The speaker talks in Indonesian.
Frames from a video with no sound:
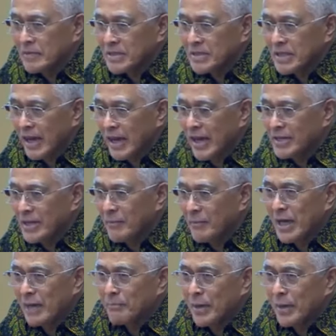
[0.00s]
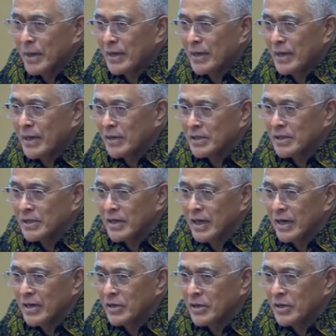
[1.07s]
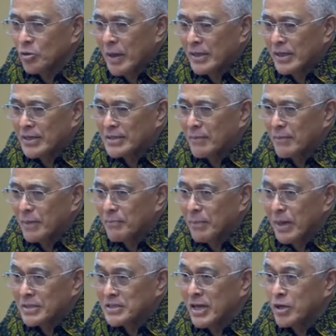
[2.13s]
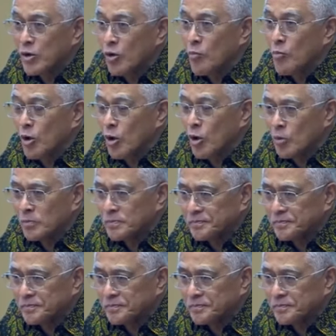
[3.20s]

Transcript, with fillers: Saya hanya mendapatkan ketika itu pada zaman Pak Cahyo Kumolo